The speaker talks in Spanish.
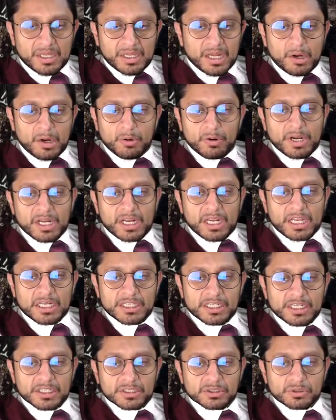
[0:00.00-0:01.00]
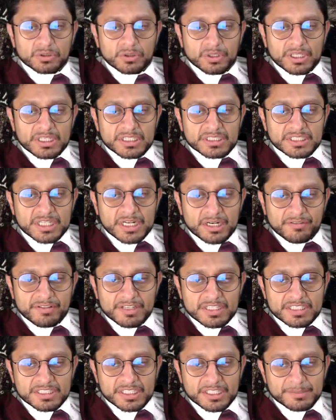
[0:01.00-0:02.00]
Ahora que el director de esta
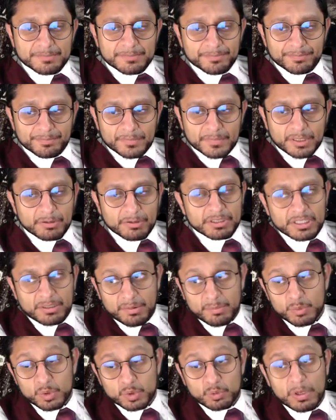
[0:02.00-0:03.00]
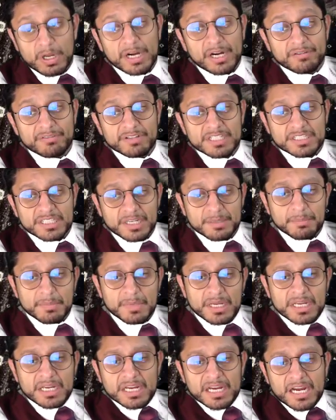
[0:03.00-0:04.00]
revista, ahorita vemos cuál revista,
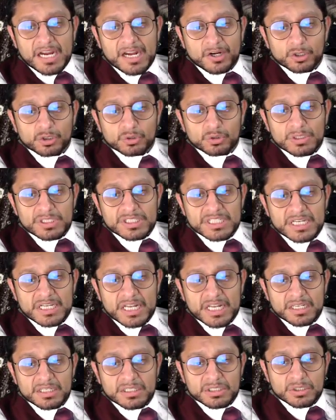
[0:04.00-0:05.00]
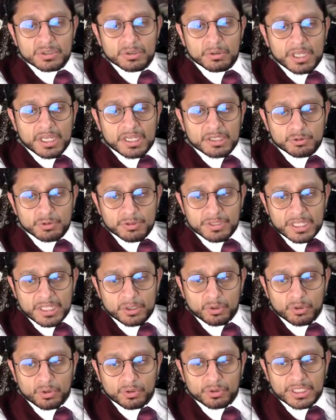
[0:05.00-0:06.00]
ha roto el silencio que a su
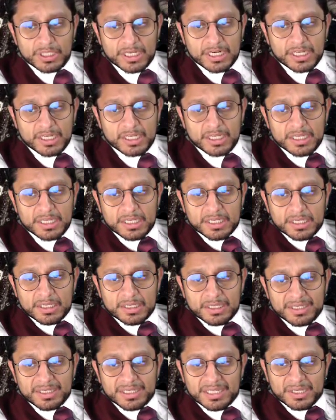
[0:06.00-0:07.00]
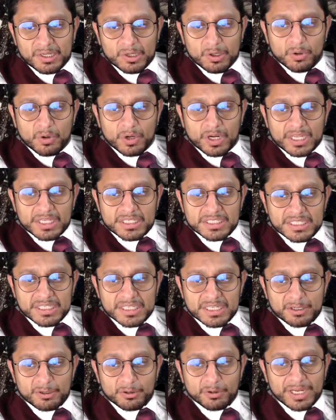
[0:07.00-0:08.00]
edad lo condena, o que,
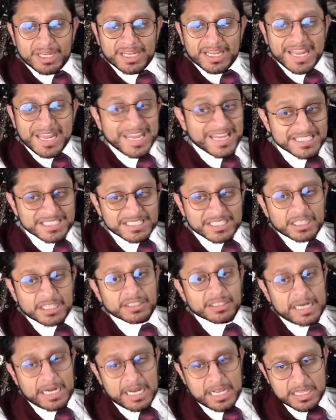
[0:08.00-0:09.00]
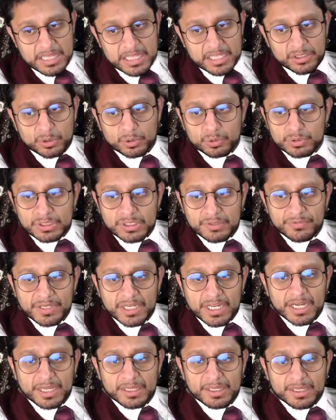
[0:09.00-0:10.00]
se, o que esta, la edad,
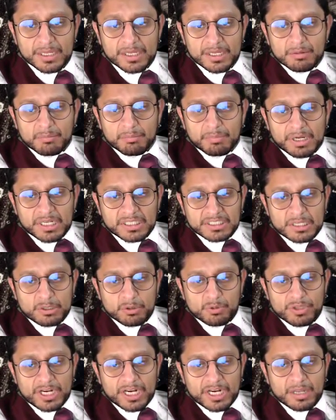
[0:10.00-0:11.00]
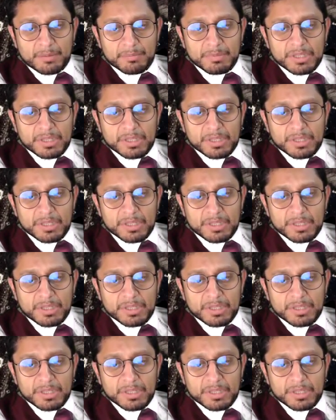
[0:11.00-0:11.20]
justifica para saludar al